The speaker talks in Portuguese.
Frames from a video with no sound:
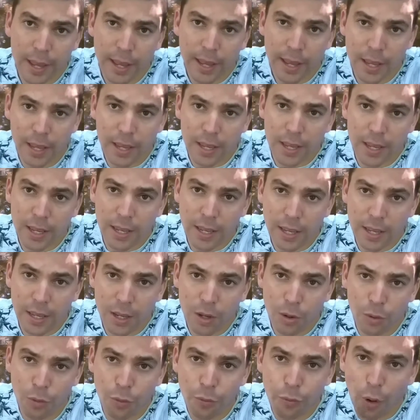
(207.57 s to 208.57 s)
E
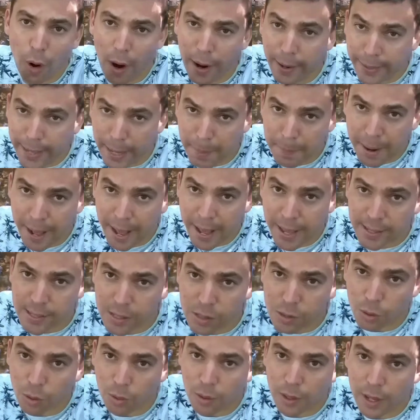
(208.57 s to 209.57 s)
um forte
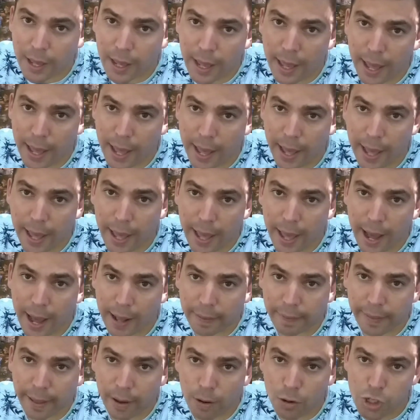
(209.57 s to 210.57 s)
abraço, é,
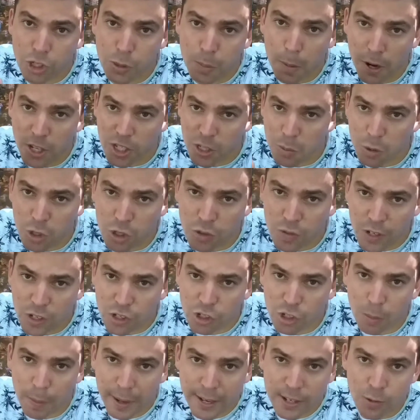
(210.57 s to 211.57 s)
até os próximos vídeos
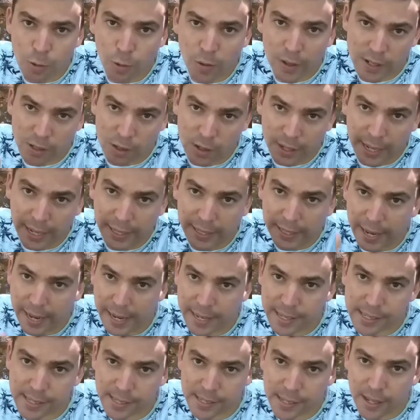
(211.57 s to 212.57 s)
com mais divulgação de
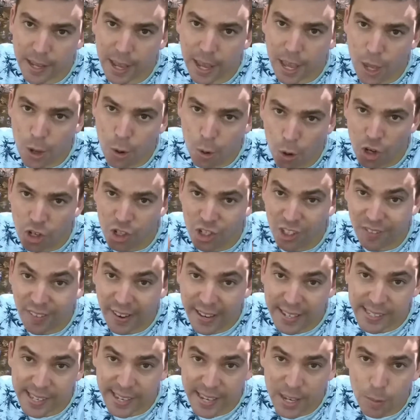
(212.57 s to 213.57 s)
canais. E hoje
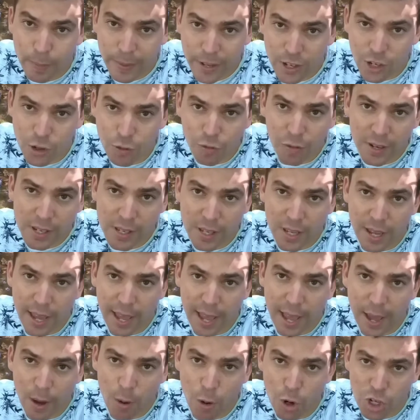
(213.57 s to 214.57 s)
vai sair uma
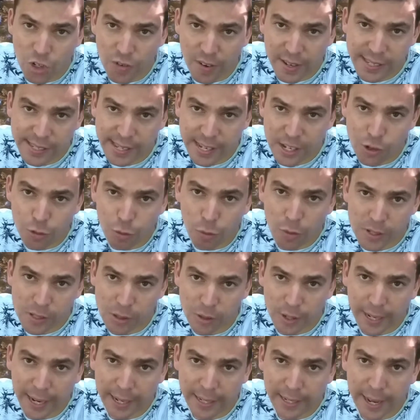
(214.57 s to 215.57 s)
hoje vai sair divulgação
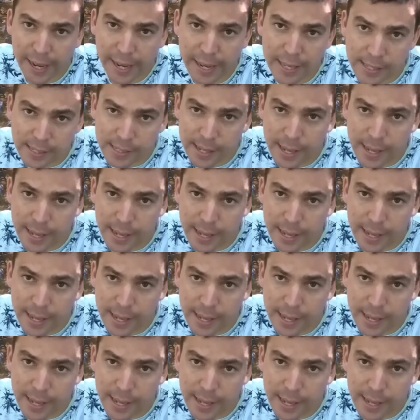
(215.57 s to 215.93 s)
de canais